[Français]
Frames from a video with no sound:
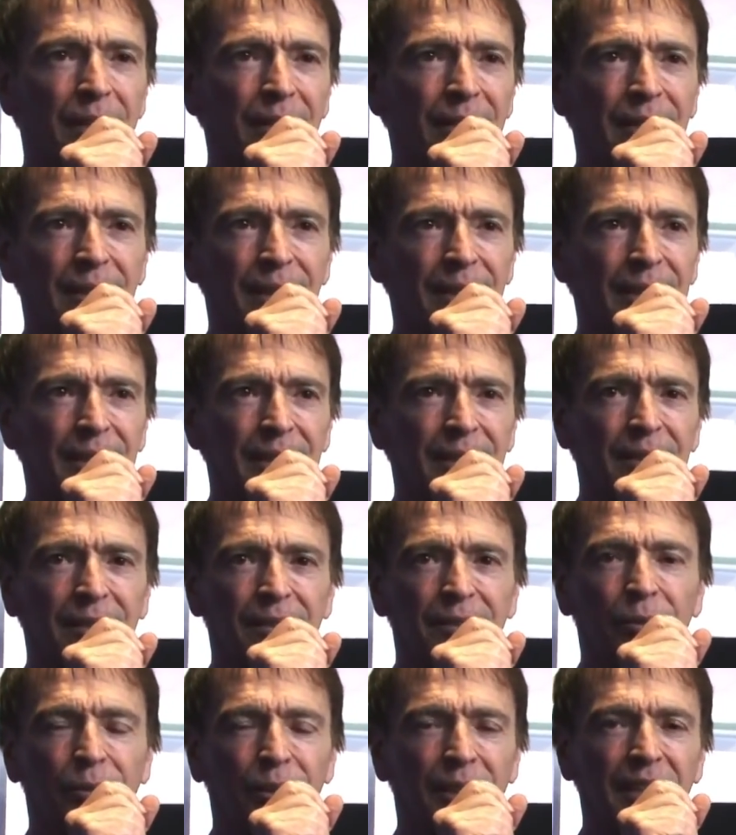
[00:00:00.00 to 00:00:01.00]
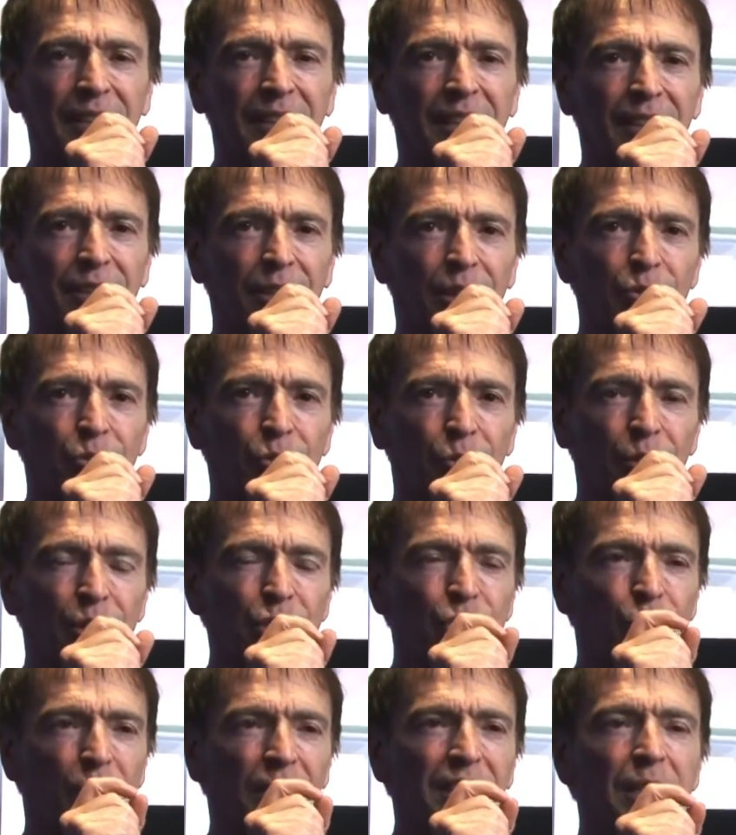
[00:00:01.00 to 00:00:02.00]
Euh, donc on est très très
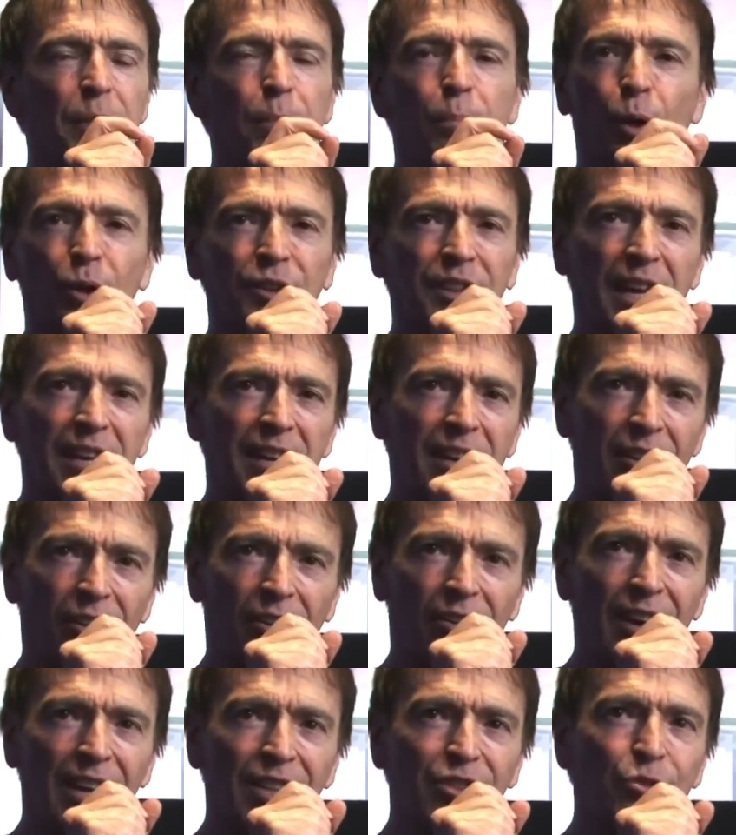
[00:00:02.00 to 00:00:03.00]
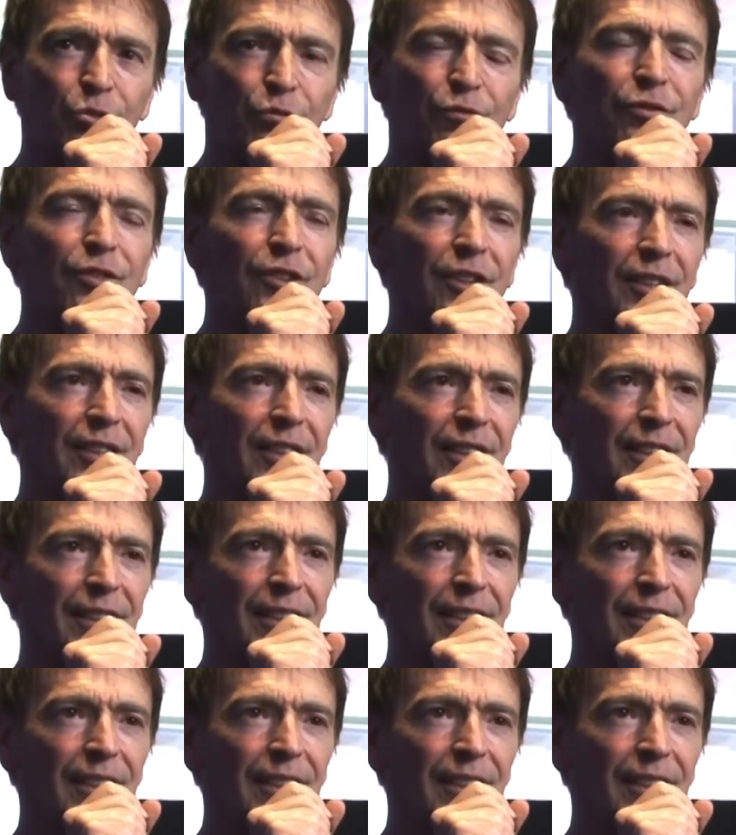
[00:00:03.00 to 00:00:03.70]
heureux et je crois qu'il porte un élan, un souffle.